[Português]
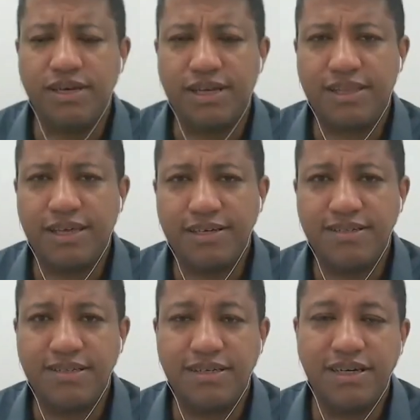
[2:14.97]
que ela tem
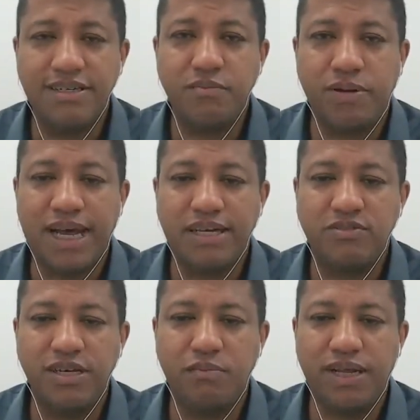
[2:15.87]
esse, esse prazo
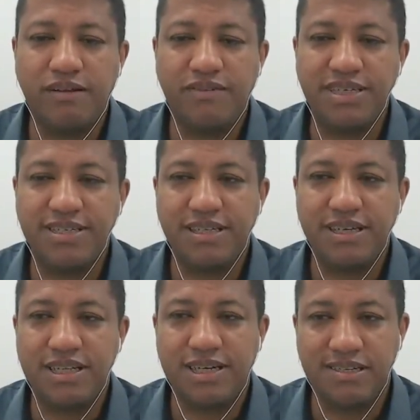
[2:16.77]
aí para ela fazer essa
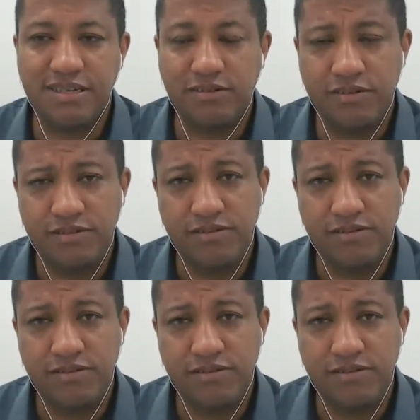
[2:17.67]
declaração?